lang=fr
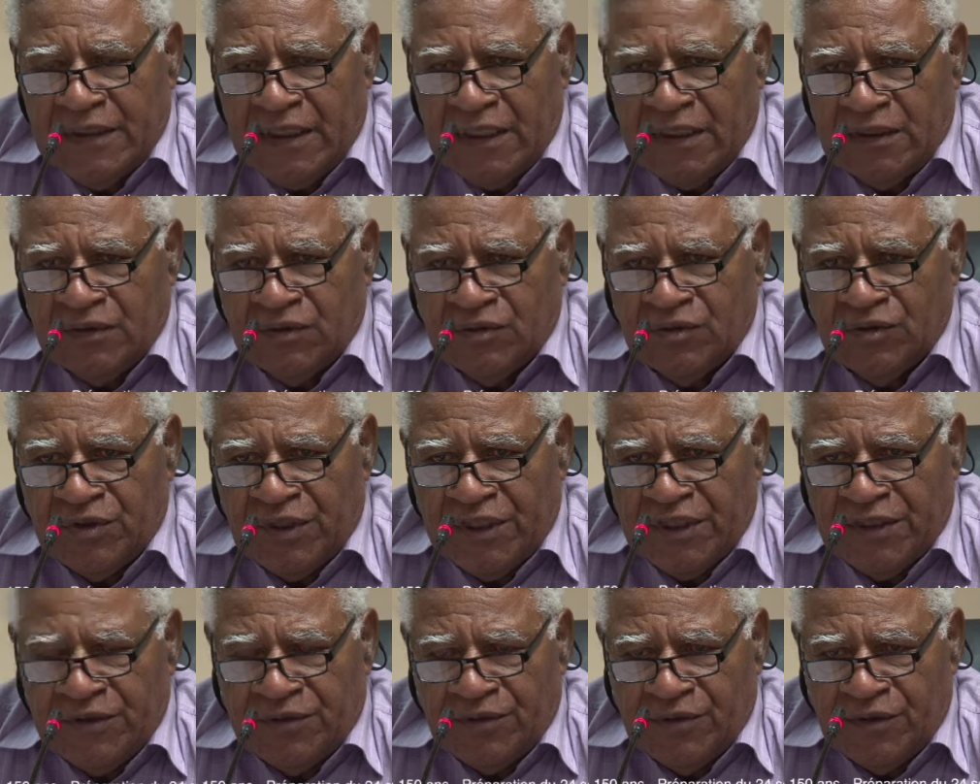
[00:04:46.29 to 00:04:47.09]
à
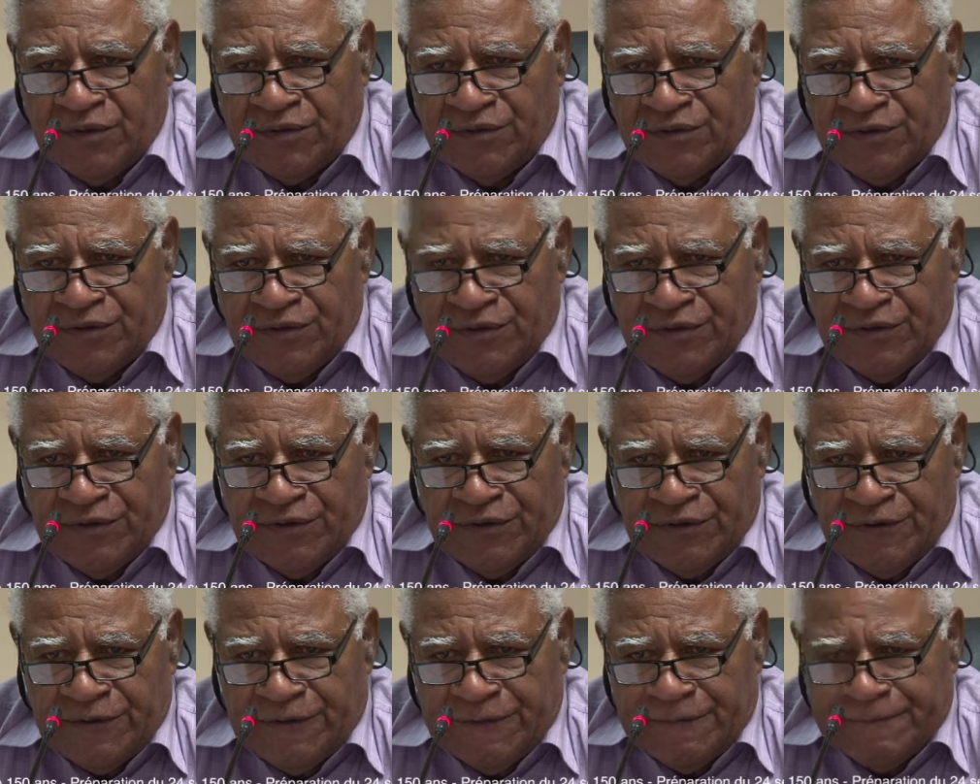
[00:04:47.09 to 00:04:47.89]
l'orée donc
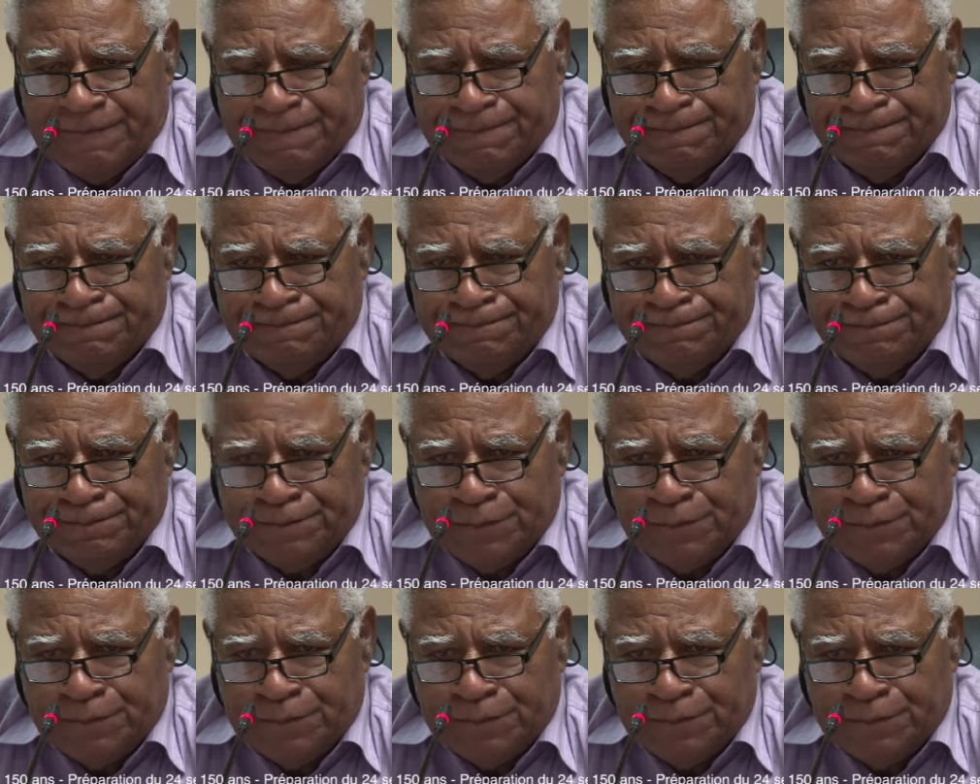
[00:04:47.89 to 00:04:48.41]
euh,